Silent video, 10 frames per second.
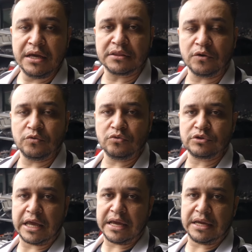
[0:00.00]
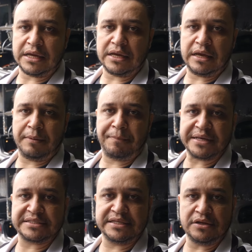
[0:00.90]
Então não tem
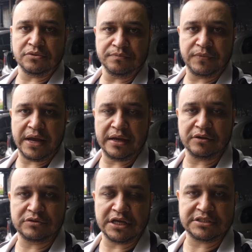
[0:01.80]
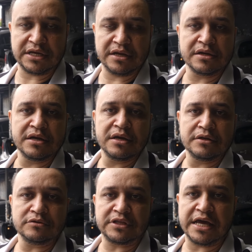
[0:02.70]
empecilho, né? Não tem assim,
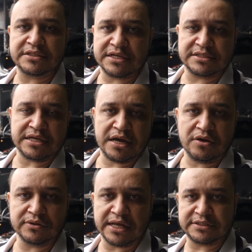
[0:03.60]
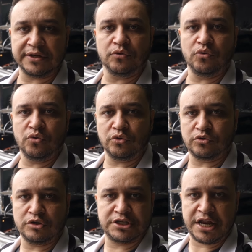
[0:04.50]
não tem restrição, dá seguro,
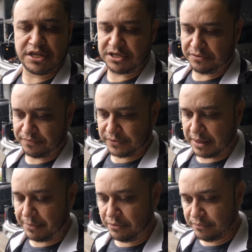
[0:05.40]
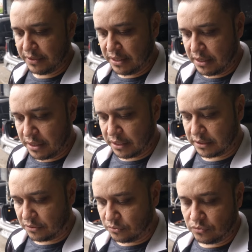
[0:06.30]
tudo direitinho, tá bom?
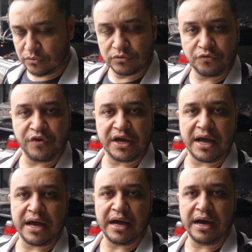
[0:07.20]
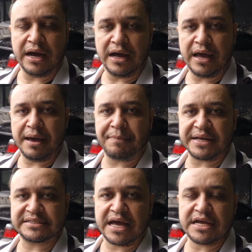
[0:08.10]
Então não fica é,
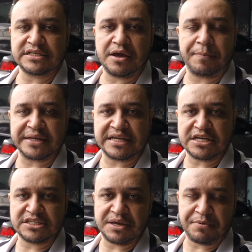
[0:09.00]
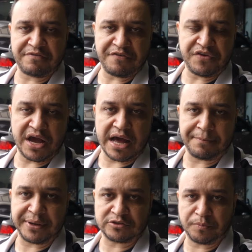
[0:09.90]
passagem, né? Passagem sempre vai ficar,
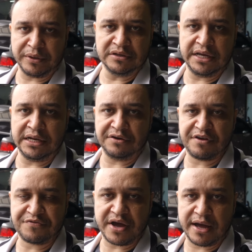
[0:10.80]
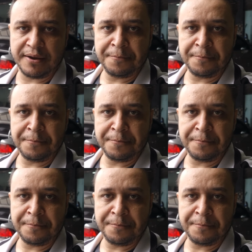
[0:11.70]
passou pelo leilão vai ficar.